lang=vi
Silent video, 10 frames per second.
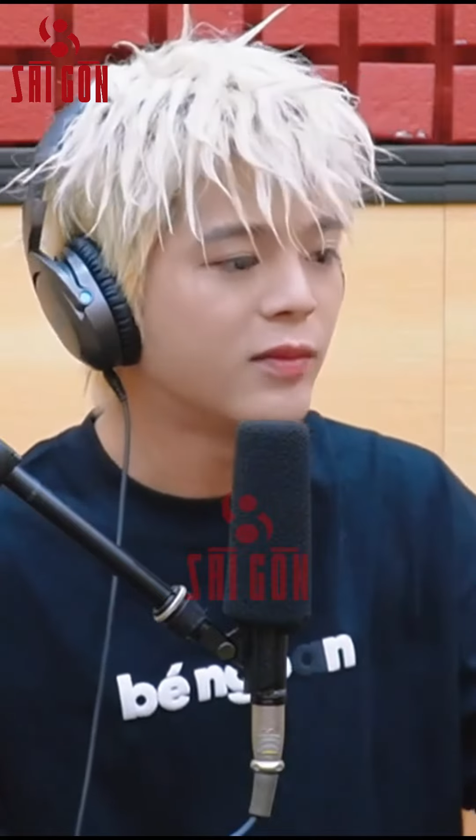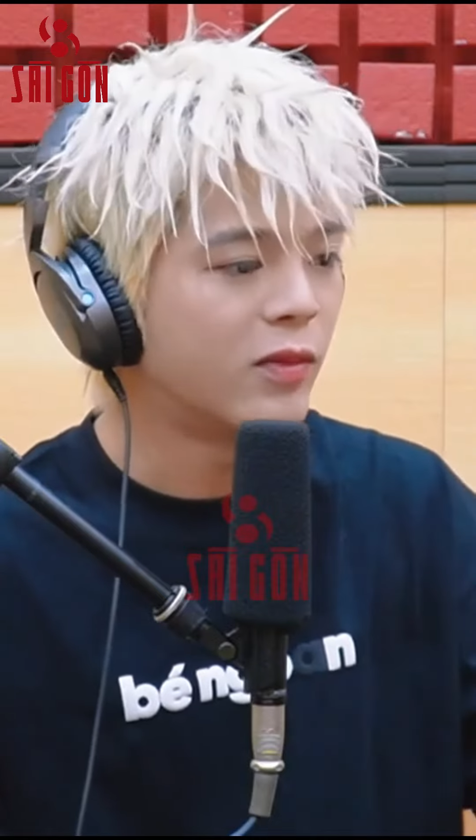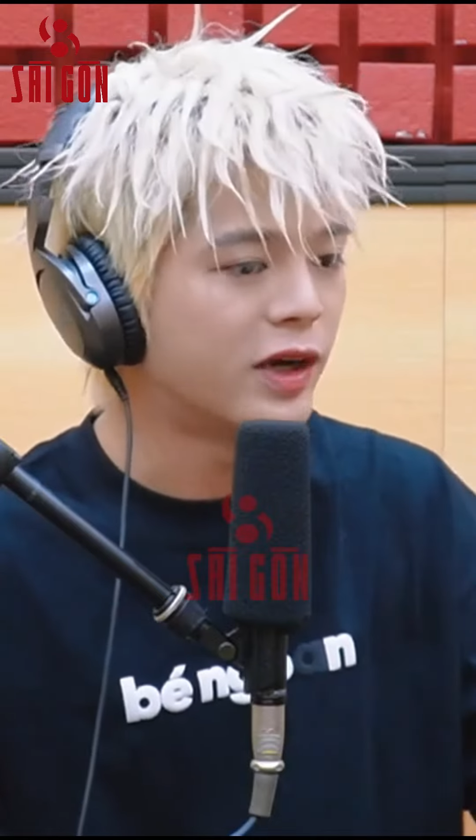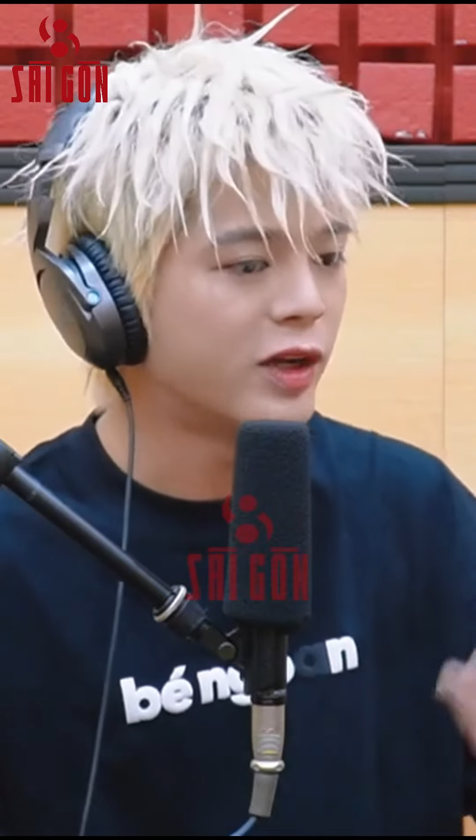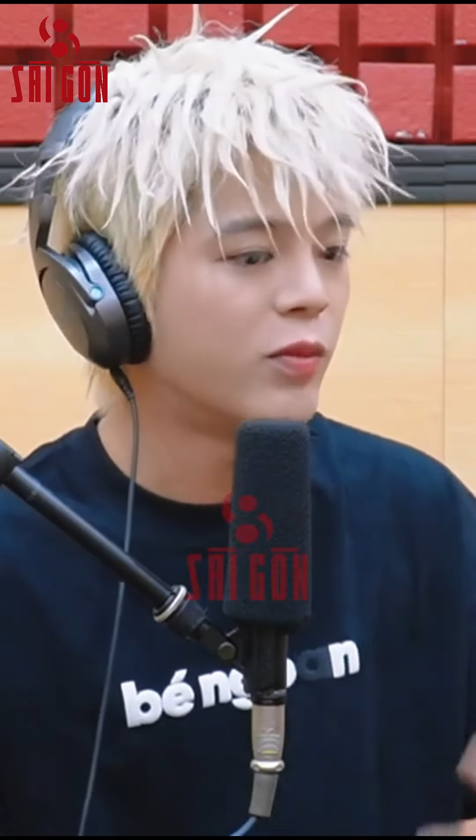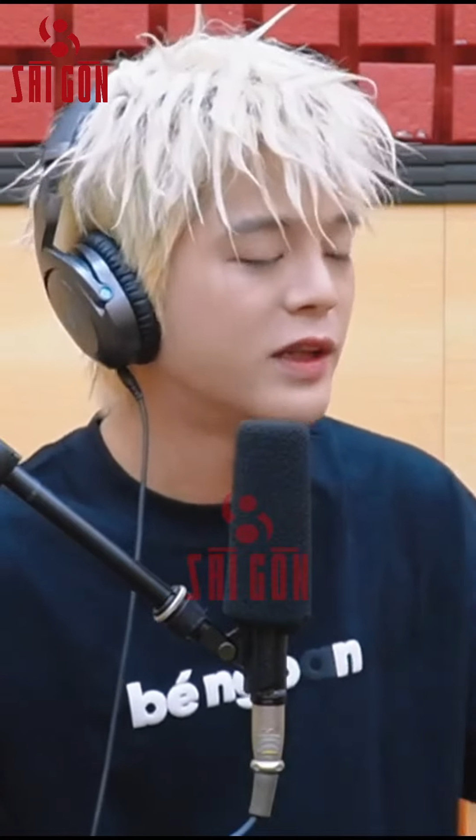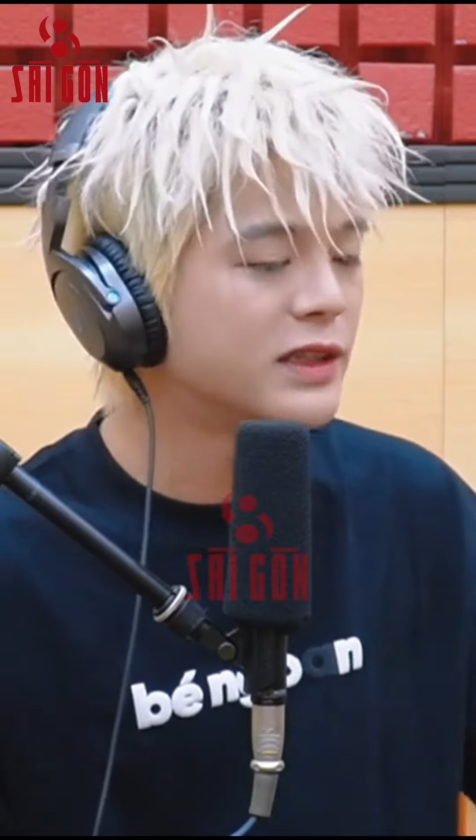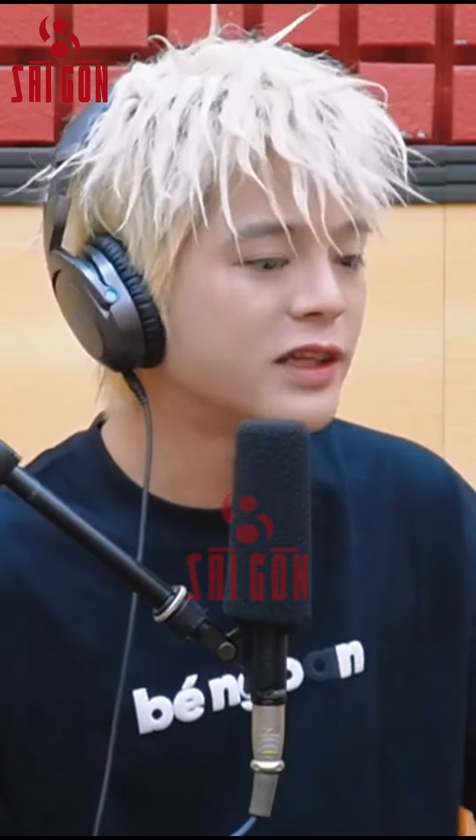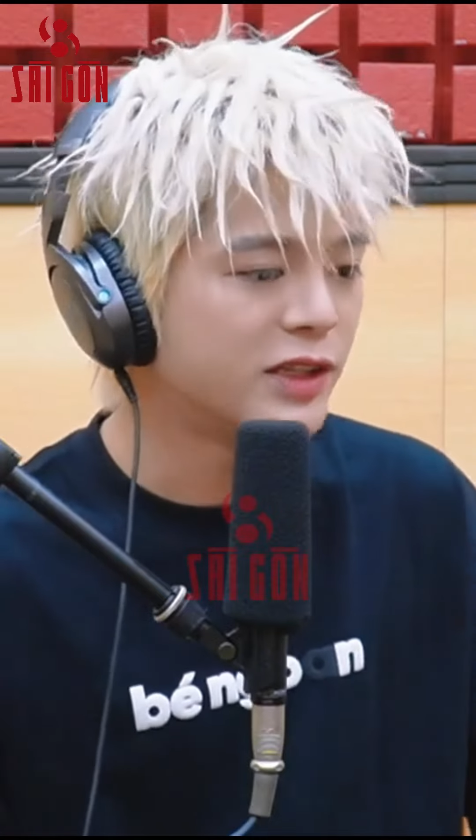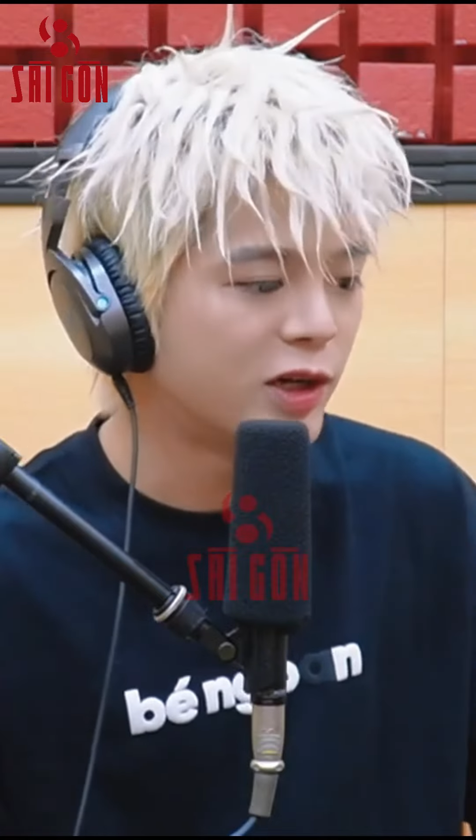một người yêu mến
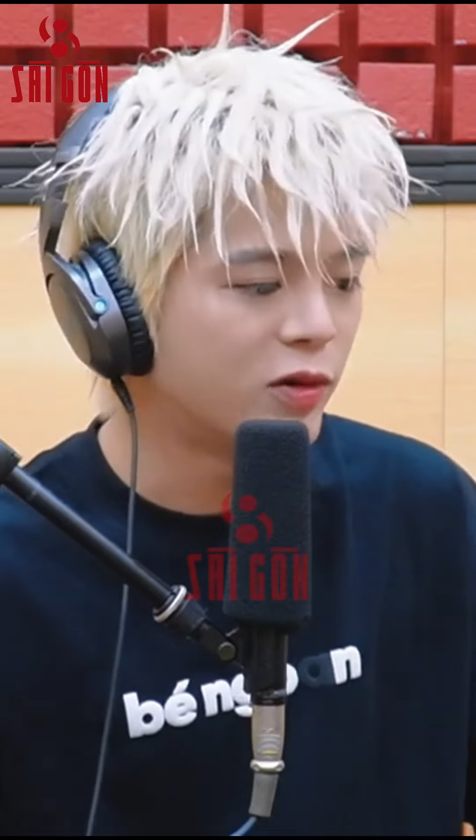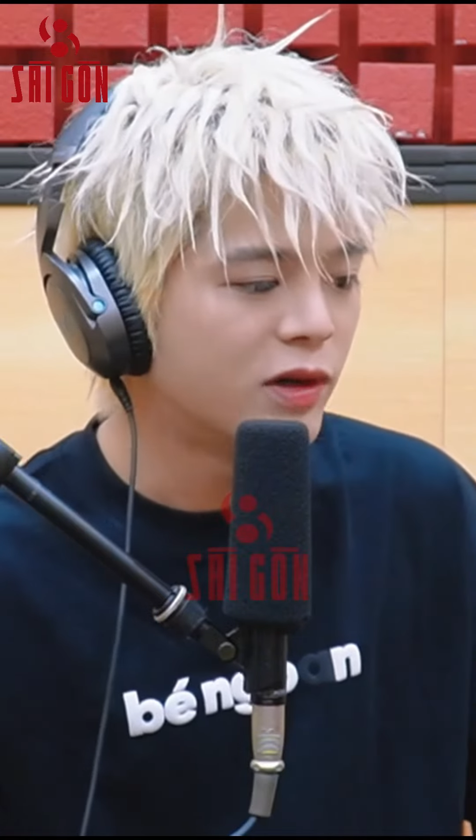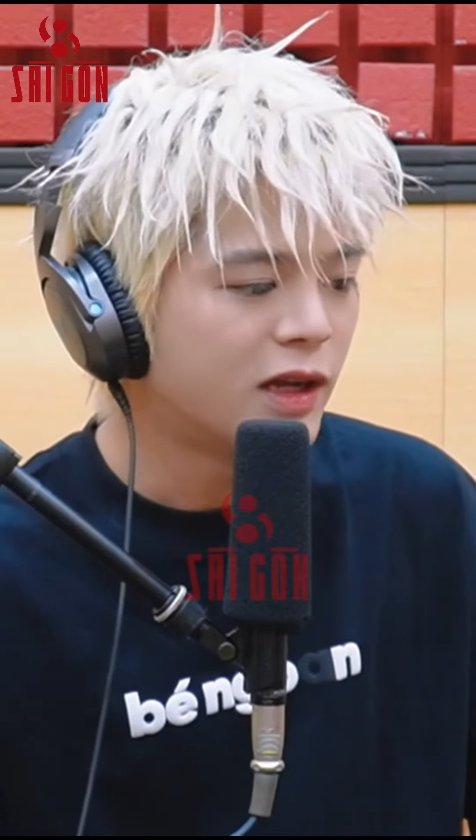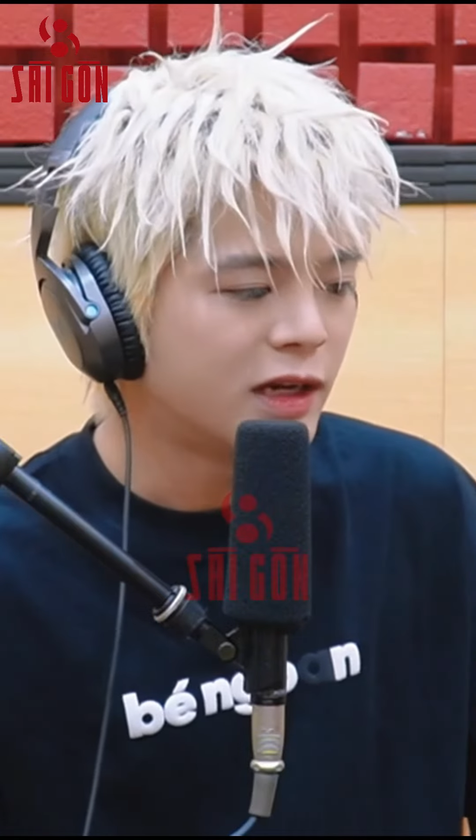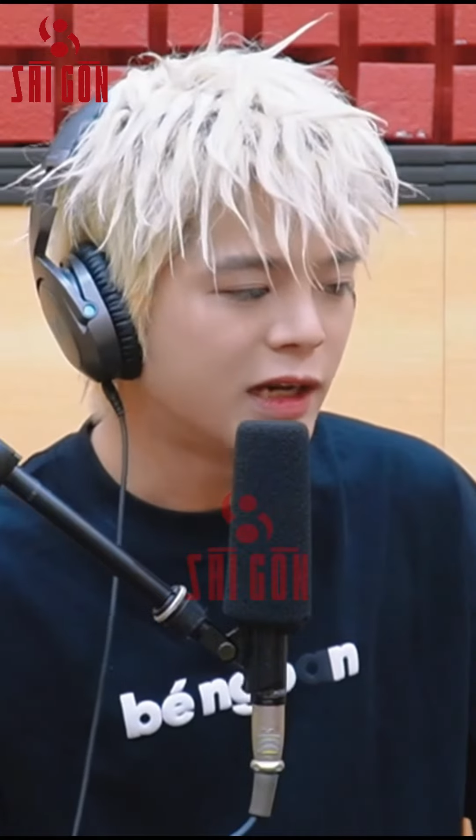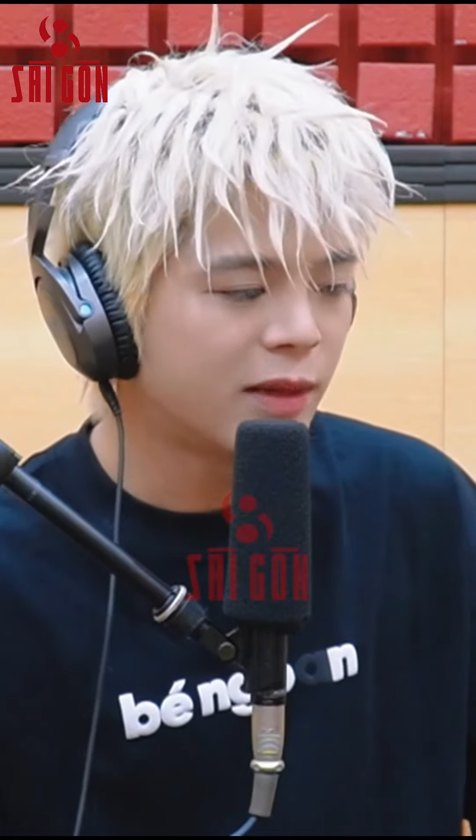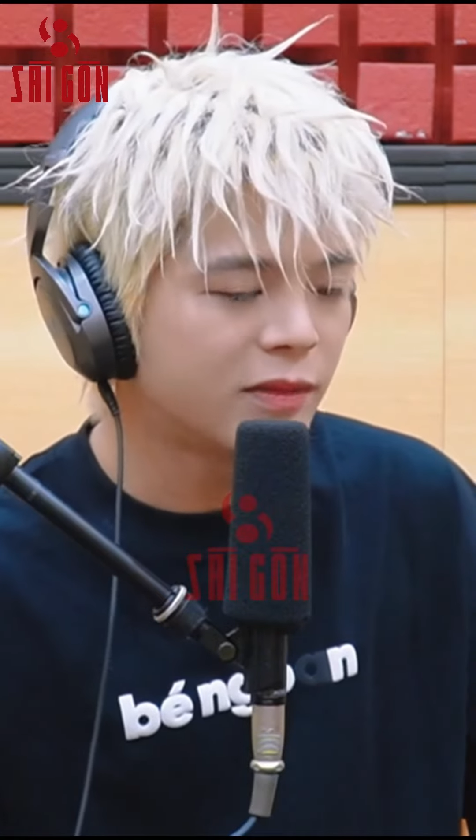rất là nhiều nên